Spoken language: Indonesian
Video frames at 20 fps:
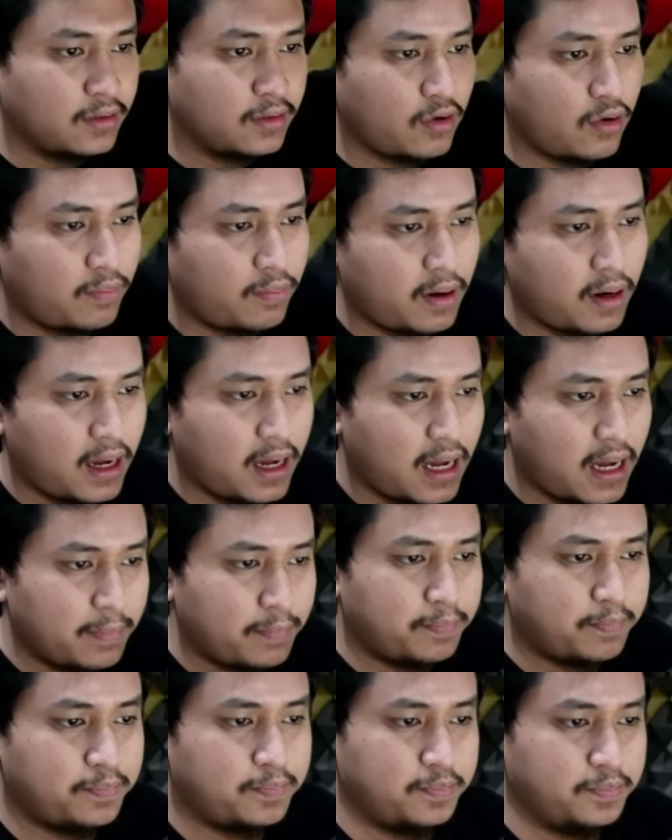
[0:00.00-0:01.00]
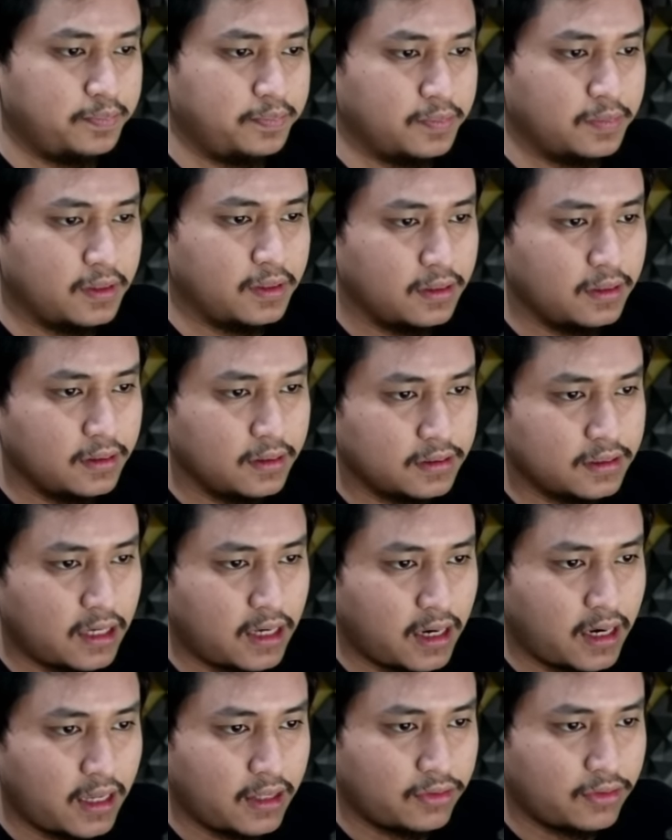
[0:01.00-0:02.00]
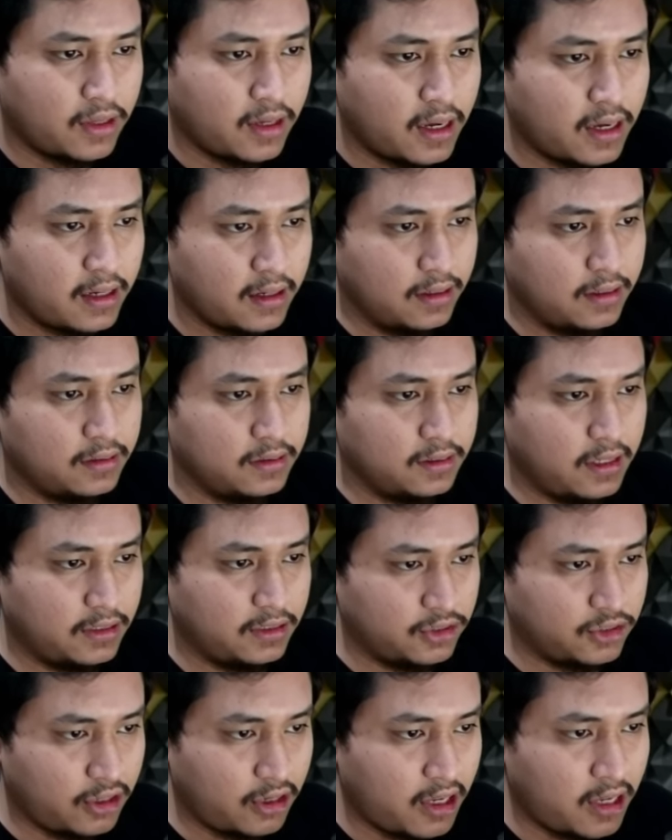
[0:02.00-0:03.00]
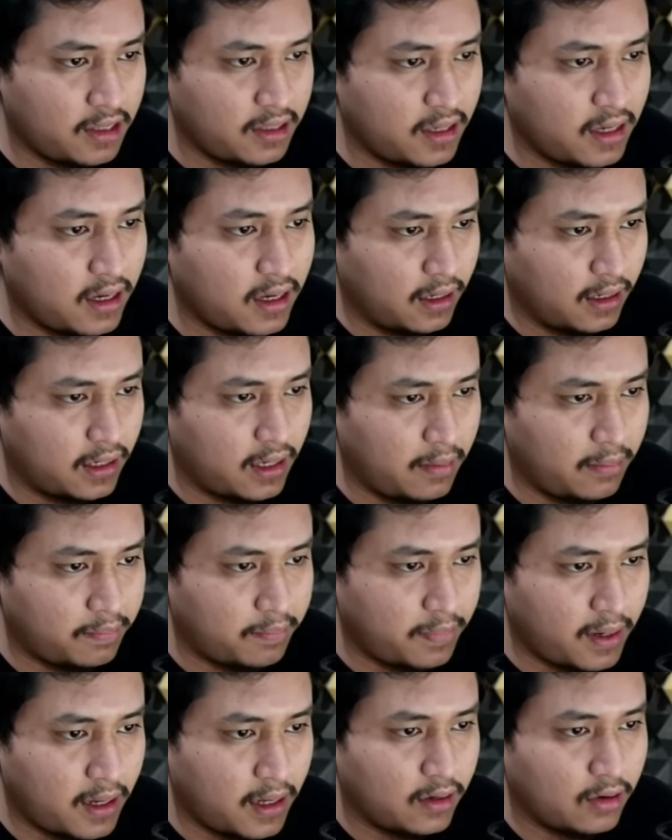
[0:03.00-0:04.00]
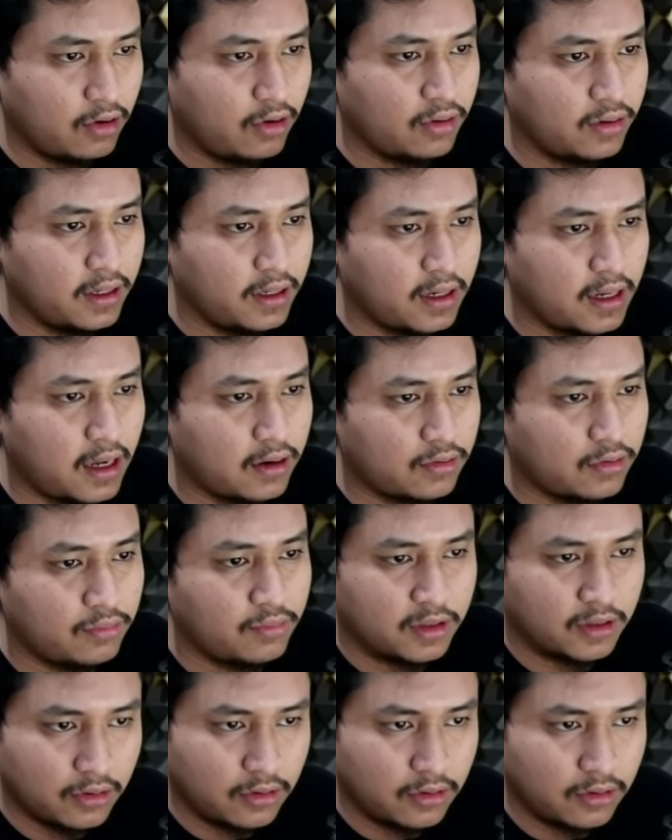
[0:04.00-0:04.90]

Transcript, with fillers: Top up syaratnya dan caranya gampang login akun